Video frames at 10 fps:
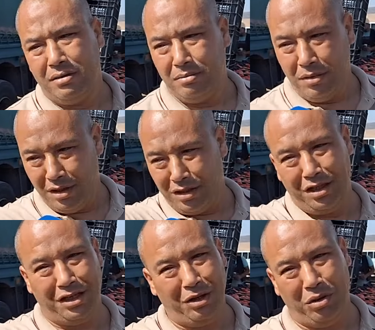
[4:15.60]

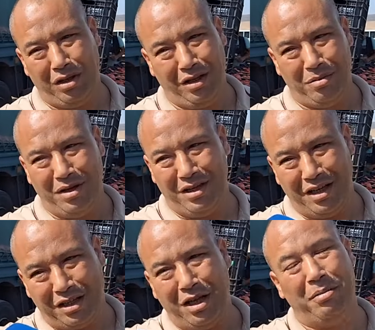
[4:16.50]
بلديه تاع واد
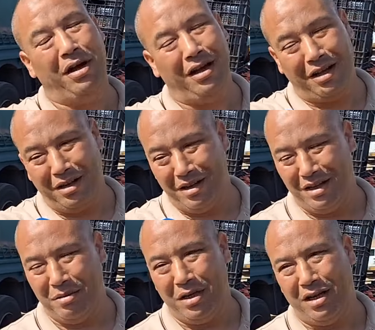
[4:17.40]
العثمانيه آه تابعه
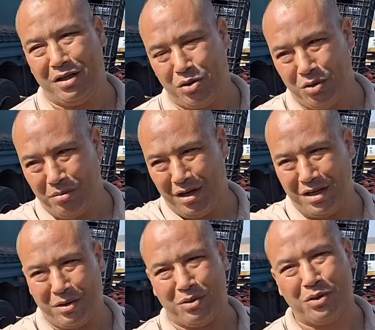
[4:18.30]
للميلا سوق آه
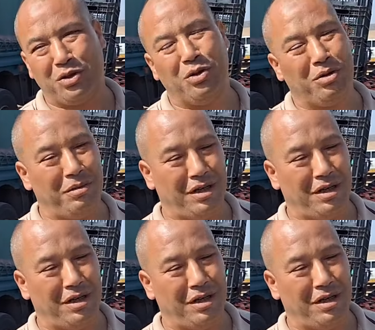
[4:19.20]
ماكرو سوق